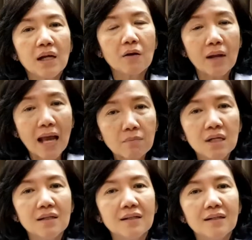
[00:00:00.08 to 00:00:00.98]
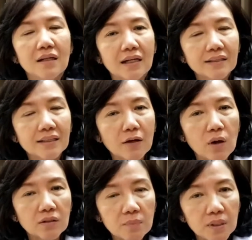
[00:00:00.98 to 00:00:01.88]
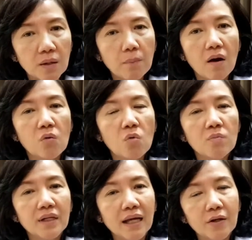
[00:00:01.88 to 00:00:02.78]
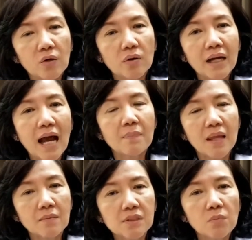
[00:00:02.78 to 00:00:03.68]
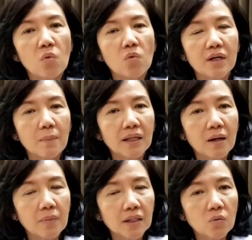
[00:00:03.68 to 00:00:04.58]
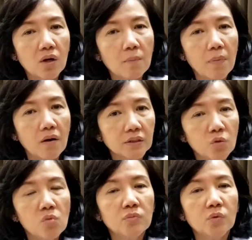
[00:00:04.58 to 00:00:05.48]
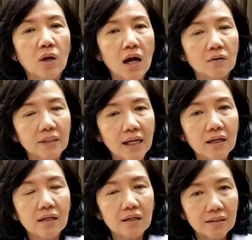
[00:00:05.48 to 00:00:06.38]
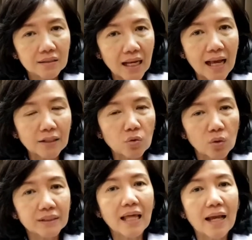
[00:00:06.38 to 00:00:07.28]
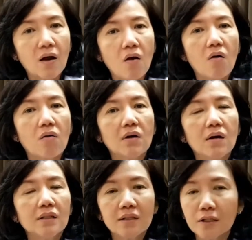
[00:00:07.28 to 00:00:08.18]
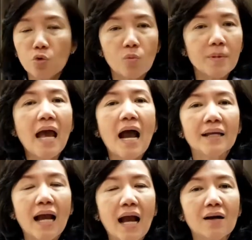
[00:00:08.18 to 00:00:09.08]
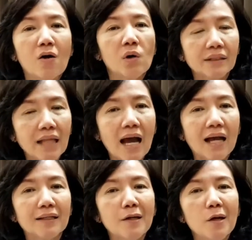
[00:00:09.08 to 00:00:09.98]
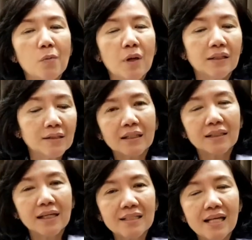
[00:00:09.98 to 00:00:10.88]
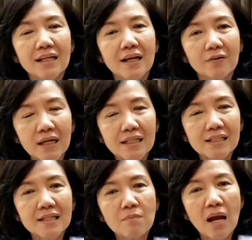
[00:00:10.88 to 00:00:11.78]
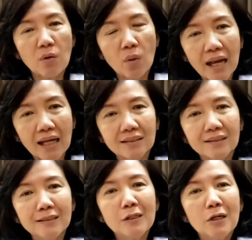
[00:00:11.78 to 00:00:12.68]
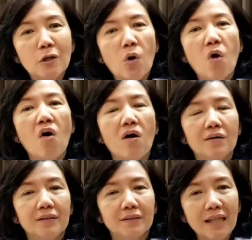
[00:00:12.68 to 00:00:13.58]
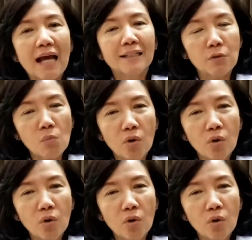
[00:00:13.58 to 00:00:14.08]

เราล้างมือนะลักษณะเขาที่มีกระป๋องหุ้มในการโดนน้ำน้ำสบู่เนี่ยไปทำให้ตัวกระป๋องที่หุ้มตัวเขาเนี่ยสลายตัวหรือแตกออกเชื้ออยู่ไม่ได้ค่ะเขาก็ตายเพราะฉะนั้นถ้าท่านใช้อะไรที่มากกว่านั้น ก็ตายทั้ง